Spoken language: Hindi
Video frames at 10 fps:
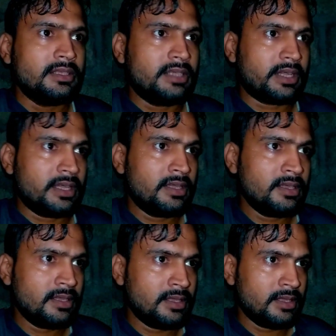जाके
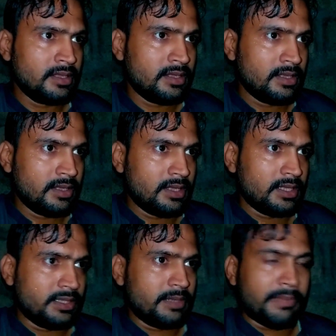
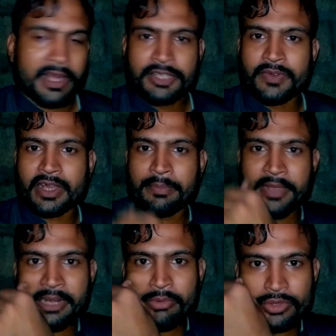ये बारिश वगैरह
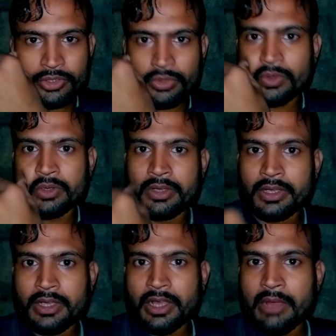पहले भी हुई थी तो
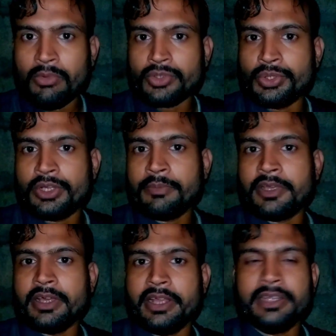हम लोग शूटिंग
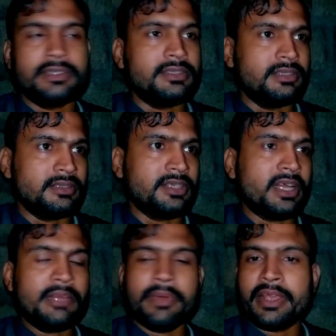पर गए नहीं जा
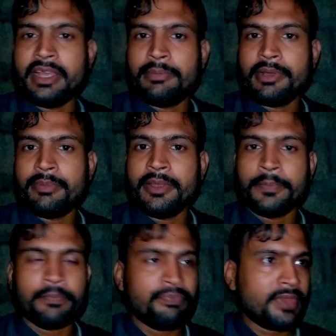नहीं पाए कहीं पर भी
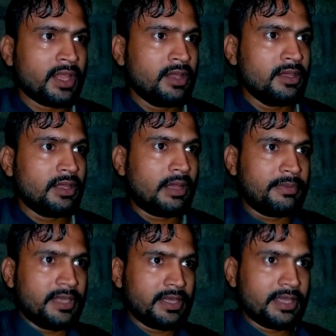अब
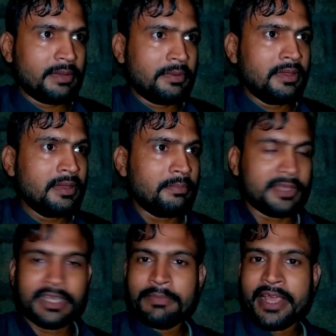ये कि
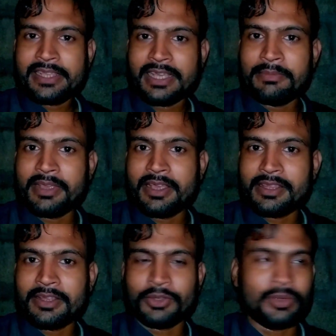मतीन भाई के साथ में गया
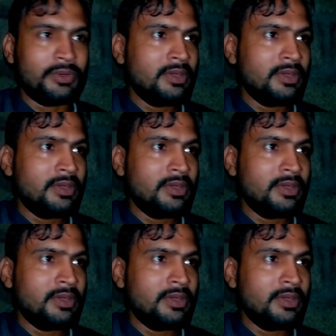था तो